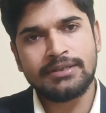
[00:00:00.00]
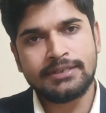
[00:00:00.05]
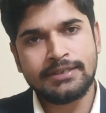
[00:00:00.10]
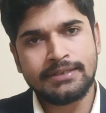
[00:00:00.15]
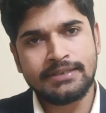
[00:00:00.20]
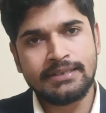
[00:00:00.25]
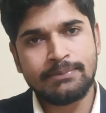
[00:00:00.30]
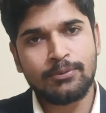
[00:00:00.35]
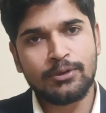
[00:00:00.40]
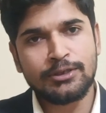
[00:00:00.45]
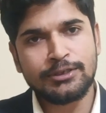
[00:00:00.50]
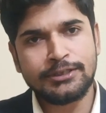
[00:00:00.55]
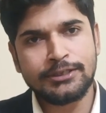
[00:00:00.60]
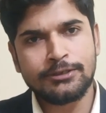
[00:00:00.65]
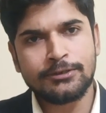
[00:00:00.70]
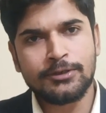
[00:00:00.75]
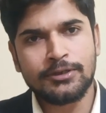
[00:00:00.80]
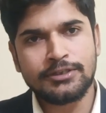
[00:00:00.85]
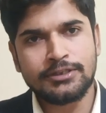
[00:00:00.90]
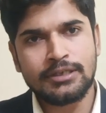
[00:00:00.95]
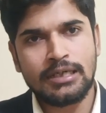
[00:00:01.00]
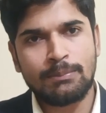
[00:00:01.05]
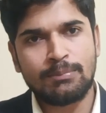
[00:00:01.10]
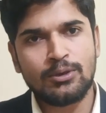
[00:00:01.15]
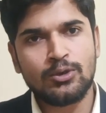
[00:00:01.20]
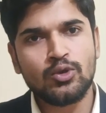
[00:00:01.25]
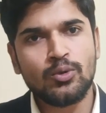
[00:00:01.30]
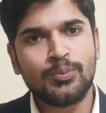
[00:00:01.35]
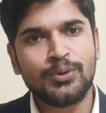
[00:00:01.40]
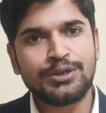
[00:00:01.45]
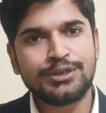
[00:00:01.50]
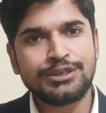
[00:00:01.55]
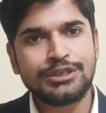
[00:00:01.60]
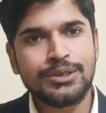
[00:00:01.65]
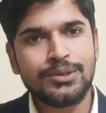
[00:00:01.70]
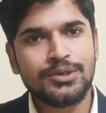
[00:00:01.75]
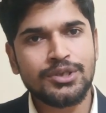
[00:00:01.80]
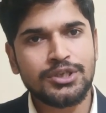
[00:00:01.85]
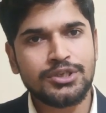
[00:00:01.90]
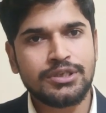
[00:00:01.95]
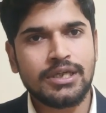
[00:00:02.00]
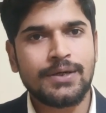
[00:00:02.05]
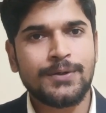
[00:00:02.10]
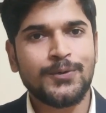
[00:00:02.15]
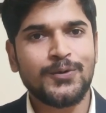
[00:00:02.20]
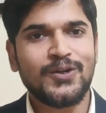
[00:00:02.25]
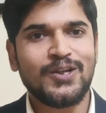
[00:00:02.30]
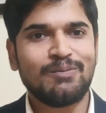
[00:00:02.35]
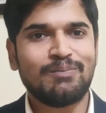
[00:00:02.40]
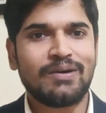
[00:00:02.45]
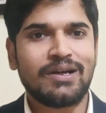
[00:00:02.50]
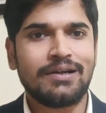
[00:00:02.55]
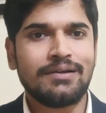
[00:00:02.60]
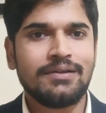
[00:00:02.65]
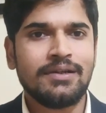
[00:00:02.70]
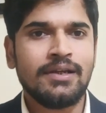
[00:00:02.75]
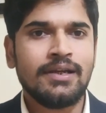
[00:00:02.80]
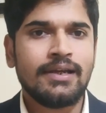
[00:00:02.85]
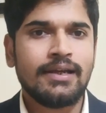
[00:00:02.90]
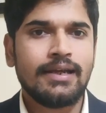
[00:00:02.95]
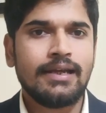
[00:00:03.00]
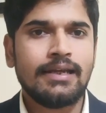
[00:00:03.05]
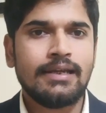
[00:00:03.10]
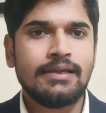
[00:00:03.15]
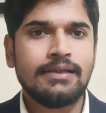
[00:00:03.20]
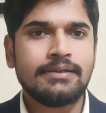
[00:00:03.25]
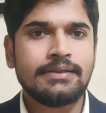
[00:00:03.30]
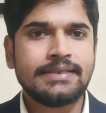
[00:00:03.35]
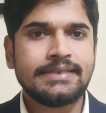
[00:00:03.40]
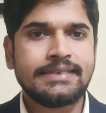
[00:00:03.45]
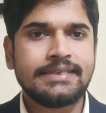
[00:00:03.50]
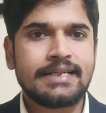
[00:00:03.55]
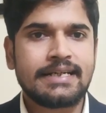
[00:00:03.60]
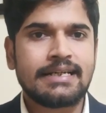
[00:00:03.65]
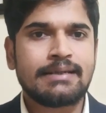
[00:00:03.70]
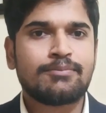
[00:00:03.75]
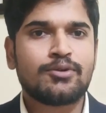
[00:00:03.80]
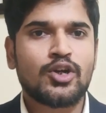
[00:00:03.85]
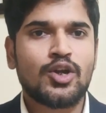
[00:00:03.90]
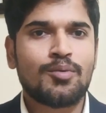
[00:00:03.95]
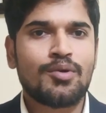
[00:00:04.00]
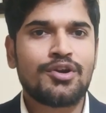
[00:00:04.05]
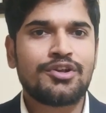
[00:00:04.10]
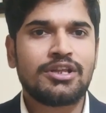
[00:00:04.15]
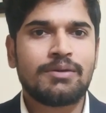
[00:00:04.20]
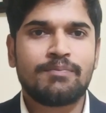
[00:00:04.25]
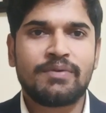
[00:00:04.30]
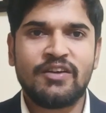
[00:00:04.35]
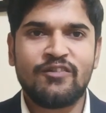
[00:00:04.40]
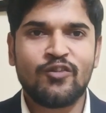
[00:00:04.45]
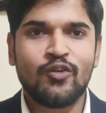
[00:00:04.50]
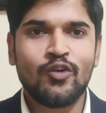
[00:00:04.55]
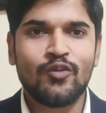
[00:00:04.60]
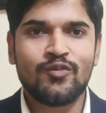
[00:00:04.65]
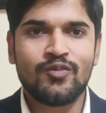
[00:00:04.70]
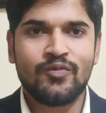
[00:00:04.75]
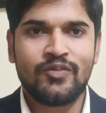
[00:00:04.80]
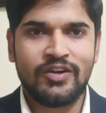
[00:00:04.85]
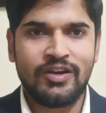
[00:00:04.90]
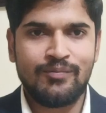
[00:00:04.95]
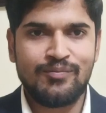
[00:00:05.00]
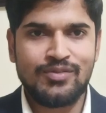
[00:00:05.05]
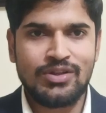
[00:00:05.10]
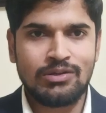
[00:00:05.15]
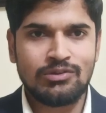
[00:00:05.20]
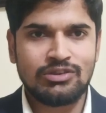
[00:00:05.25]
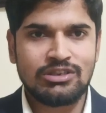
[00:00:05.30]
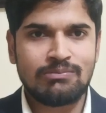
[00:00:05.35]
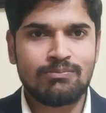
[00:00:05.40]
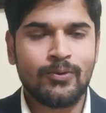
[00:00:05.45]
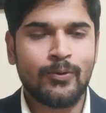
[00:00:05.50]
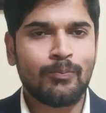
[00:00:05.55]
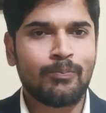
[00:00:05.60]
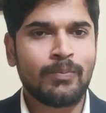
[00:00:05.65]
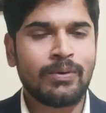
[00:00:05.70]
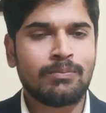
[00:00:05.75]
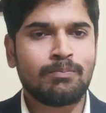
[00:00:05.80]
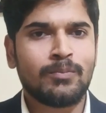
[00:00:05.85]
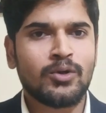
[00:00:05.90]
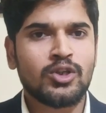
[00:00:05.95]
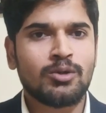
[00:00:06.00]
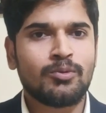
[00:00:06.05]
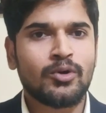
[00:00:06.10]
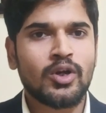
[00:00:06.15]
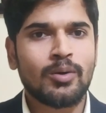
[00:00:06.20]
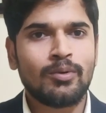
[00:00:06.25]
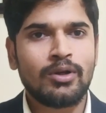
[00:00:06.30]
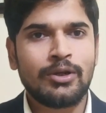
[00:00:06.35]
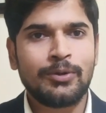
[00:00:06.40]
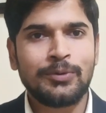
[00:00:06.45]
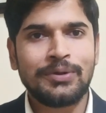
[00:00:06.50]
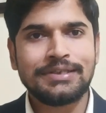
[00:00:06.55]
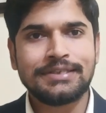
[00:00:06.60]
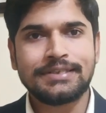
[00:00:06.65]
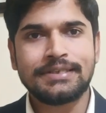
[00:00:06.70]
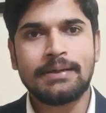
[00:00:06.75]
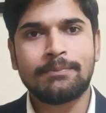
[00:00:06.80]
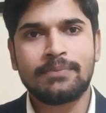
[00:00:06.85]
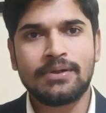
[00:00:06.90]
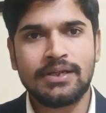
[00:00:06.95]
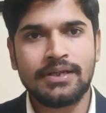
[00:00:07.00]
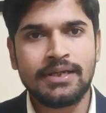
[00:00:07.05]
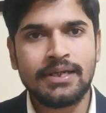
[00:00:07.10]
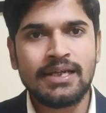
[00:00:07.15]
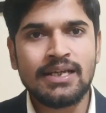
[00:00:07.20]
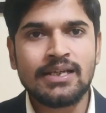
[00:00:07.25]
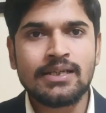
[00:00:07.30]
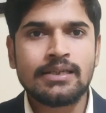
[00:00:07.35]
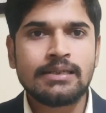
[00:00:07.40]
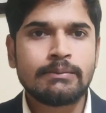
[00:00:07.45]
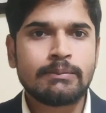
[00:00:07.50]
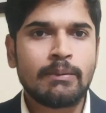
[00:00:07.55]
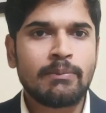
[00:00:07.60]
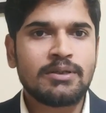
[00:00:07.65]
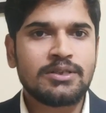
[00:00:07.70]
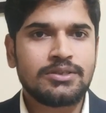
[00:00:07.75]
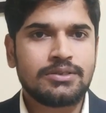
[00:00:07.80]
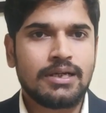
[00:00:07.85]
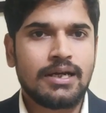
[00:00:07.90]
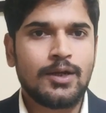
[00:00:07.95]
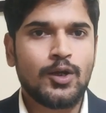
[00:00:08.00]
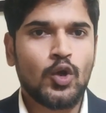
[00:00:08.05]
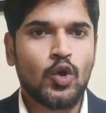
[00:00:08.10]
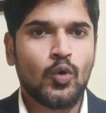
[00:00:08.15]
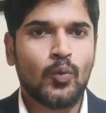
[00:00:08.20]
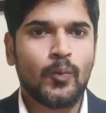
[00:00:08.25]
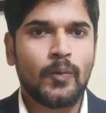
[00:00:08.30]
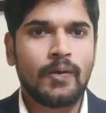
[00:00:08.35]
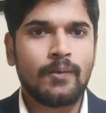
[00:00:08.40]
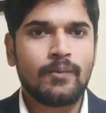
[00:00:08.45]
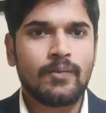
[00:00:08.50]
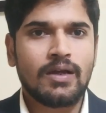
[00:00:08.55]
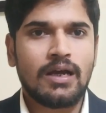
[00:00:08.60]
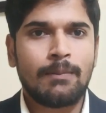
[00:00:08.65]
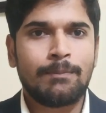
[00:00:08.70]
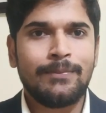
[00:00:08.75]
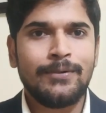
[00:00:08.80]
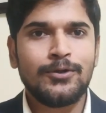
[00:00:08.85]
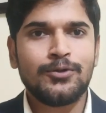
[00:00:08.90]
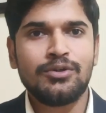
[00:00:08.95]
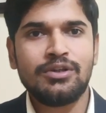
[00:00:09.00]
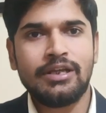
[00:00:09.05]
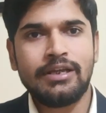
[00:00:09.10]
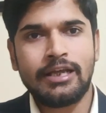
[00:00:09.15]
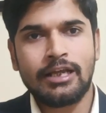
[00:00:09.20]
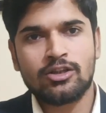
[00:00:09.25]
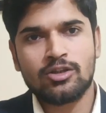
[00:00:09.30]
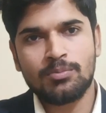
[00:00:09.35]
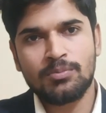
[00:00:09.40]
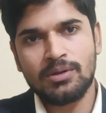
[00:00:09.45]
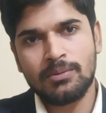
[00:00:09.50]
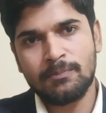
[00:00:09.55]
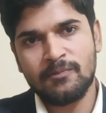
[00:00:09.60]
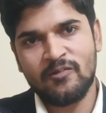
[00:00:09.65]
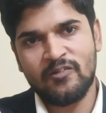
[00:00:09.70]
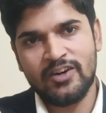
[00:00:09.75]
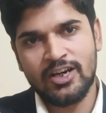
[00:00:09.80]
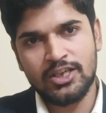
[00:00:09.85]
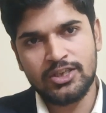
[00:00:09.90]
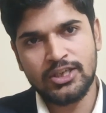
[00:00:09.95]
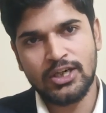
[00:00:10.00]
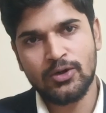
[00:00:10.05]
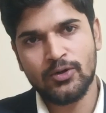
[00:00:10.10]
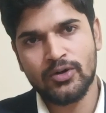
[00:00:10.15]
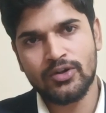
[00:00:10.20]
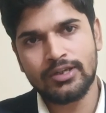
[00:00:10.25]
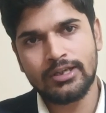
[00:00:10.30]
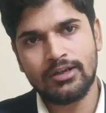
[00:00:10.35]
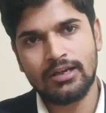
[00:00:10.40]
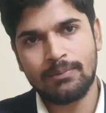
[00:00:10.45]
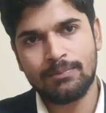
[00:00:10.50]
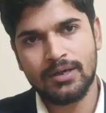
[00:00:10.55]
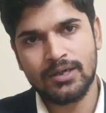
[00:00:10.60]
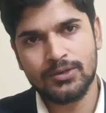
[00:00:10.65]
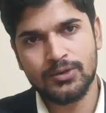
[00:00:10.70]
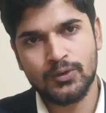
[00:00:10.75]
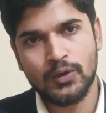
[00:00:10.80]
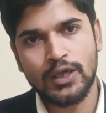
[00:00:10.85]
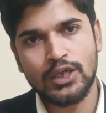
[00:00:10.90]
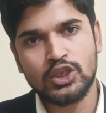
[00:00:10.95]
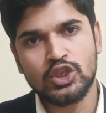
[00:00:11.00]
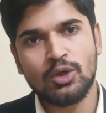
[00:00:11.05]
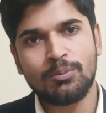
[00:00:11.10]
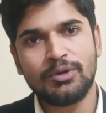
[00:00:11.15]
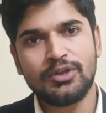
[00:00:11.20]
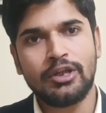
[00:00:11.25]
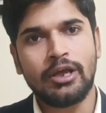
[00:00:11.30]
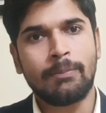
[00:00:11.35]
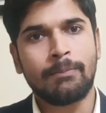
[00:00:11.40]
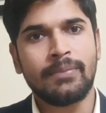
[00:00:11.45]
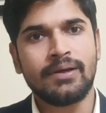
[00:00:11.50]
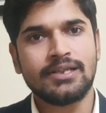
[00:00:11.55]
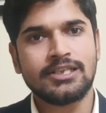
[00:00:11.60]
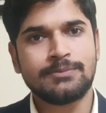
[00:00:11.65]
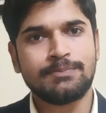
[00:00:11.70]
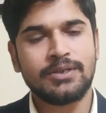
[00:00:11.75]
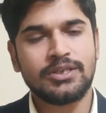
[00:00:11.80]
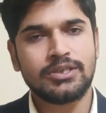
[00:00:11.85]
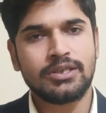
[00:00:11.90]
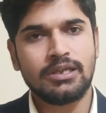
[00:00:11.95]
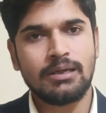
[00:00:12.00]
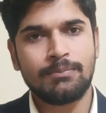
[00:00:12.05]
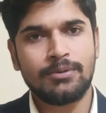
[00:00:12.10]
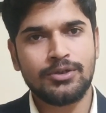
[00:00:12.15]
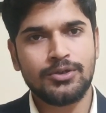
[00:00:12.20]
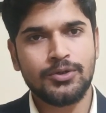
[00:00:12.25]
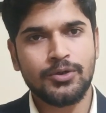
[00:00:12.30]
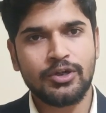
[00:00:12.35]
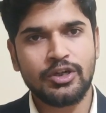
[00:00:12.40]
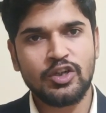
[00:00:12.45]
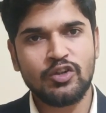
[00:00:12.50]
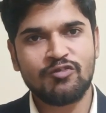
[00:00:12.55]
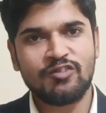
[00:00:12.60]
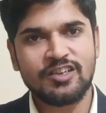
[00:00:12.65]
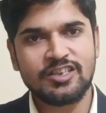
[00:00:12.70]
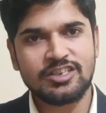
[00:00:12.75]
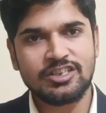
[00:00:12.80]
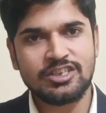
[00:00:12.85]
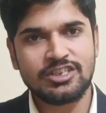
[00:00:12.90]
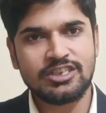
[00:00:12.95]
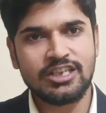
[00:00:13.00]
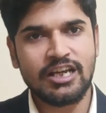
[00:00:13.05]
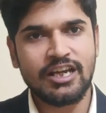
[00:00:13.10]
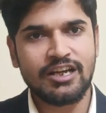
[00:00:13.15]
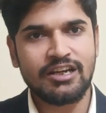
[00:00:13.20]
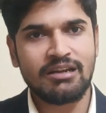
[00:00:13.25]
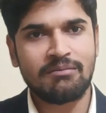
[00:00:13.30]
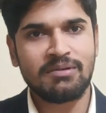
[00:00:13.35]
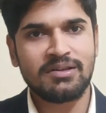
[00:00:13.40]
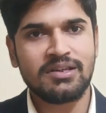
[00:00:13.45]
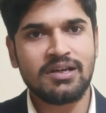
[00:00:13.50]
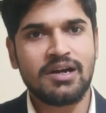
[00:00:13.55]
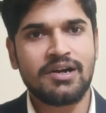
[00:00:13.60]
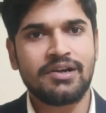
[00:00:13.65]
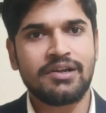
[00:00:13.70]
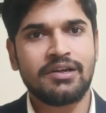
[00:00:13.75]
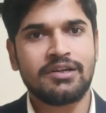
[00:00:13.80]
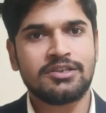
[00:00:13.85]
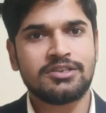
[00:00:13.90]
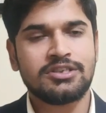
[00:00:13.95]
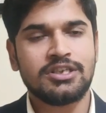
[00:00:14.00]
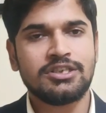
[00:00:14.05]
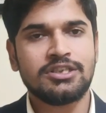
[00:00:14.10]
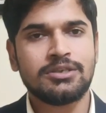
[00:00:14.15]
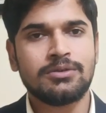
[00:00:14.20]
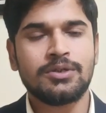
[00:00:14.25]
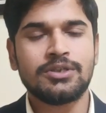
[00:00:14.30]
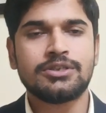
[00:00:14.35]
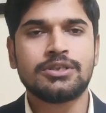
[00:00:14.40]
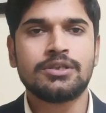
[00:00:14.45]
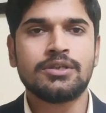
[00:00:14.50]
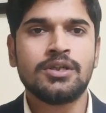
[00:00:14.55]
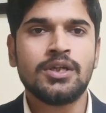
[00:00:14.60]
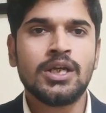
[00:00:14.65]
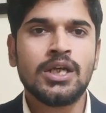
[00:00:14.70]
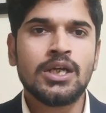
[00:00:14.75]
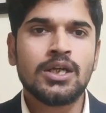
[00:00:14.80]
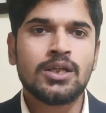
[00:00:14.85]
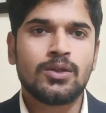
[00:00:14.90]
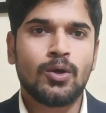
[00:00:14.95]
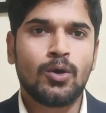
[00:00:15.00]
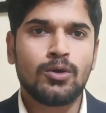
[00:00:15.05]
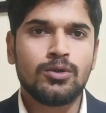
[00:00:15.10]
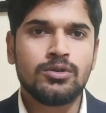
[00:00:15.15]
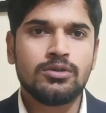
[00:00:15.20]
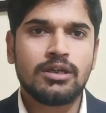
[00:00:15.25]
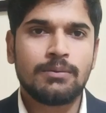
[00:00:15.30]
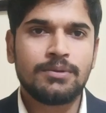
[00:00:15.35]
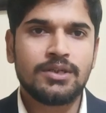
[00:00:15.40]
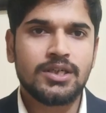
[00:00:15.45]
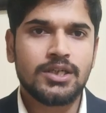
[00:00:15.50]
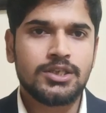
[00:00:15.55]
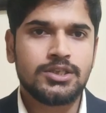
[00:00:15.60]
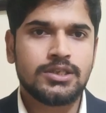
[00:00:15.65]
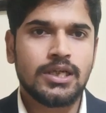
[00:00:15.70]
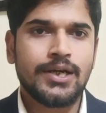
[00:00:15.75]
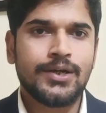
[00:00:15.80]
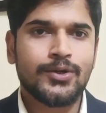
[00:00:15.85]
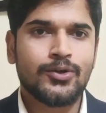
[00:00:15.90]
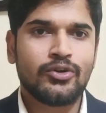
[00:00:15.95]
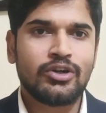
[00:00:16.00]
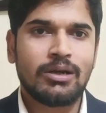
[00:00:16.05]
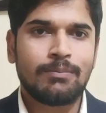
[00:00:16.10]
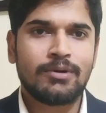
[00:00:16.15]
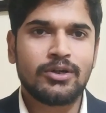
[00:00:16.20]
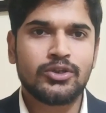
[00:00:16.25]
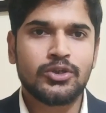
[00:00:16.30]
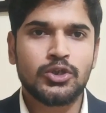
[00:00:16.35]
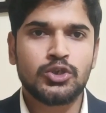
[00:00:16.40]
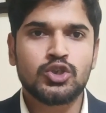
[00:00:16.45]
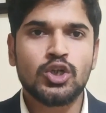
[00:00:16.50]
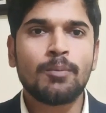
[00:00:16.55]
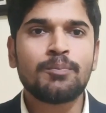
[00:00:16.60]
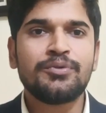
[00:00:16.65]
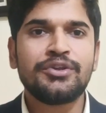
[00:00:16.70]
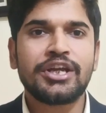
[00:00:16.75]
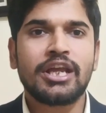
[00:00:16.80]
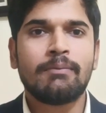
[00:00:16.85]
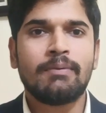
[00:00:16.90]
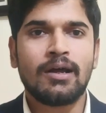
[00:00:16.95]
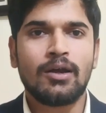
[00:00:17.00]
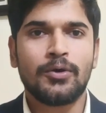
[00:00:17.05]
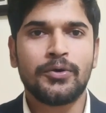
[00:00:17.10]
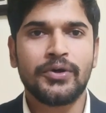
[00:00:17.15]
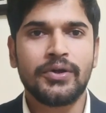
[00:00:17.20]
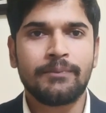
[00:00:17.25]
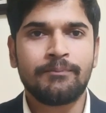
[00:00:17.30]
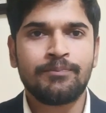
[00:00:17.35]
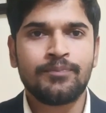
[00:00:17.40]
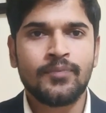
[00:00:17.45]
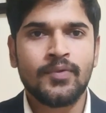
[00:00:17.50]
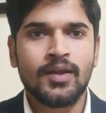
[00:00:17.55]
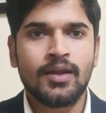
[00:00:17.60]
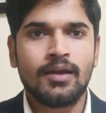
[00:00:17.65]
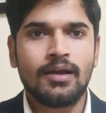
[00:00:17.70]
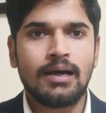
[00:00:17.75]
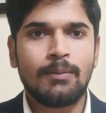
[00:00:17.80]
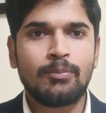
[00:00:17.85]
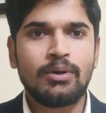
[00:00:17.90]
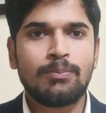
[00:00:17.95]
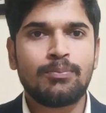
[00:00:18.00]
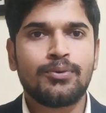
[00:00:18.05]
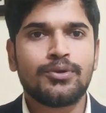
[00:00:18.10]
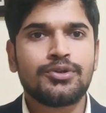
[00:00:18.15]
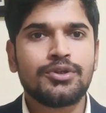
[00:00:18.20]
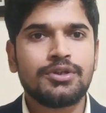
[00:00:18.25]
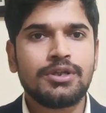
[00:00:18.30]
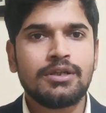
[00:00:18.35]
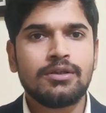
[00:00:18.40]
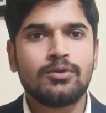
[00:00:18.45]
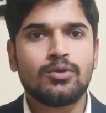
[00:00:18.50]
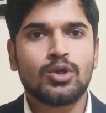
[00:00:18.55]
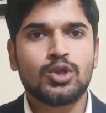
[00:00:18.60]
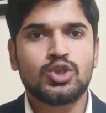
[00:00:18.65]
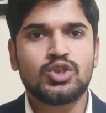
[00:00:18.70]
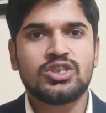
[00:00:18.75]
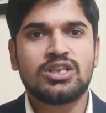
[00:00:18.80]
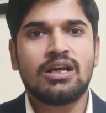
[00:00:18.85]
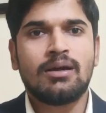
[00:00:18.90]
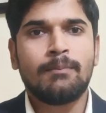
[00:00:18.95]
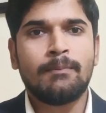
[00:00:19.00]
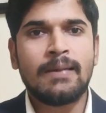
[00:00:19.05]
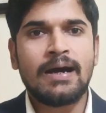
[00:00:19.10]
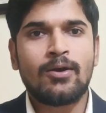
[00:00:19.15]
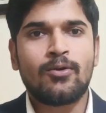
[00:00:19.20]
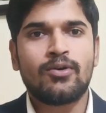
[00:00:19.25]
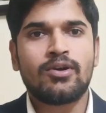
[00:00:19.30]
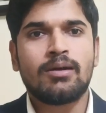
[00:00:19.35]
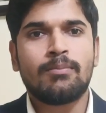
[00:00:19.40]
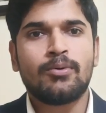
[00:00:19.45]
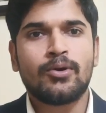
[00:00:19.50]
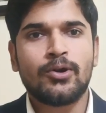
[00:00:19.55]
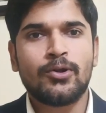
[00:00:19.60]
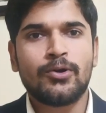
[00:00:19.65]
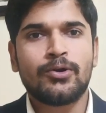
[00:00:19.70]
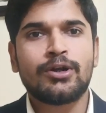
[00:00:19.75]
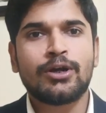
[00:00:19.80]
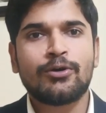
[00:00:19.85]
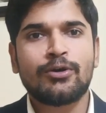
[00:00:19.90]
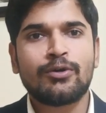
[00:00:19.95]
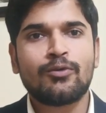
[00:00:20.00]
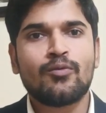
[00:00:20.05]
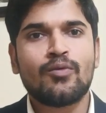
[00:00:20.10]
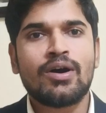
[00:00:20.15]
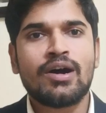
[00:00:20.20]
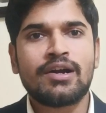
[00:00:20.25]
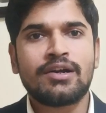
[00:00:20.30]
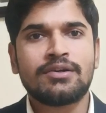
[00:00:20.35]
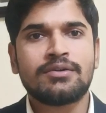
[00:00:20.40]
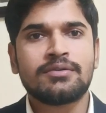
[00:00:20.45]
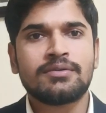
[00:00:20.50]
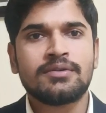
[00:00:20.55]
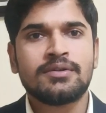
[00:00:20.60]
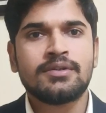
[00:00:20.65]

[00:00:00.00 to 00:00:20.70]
রয়েছে থ্রি পয়েন্ট জিরো রয়েছে আপনি টু পয়েন্ট জিরো দিয়ে স্টার্ট করতে পারেন এই জিআরই ভোকাবুলারিতে e প্রায় ফাইভ থাউজেন্ড মতো ভোকাবুলারি রয়েছে আপনি কিভাবে স্টার্ট করবেন আপনি যদি একদম ফ্রেশার হন তাহলে আপনার জন্য অনেক সময় লাগবে স্পেশালি আপনি যখন ইউনিভার্সিটি সেকেন্ড ইয়ার বা থার্ড ইয়ার স্টেজে রয়েছেন তখন যদি আপনি এটা স্টার্ট করেন আপনার জন্য সব থেকে ভালো হয় আপনি প্রতিদিন দশটা বারোটা পনেরোটা করে ওয়ার্ড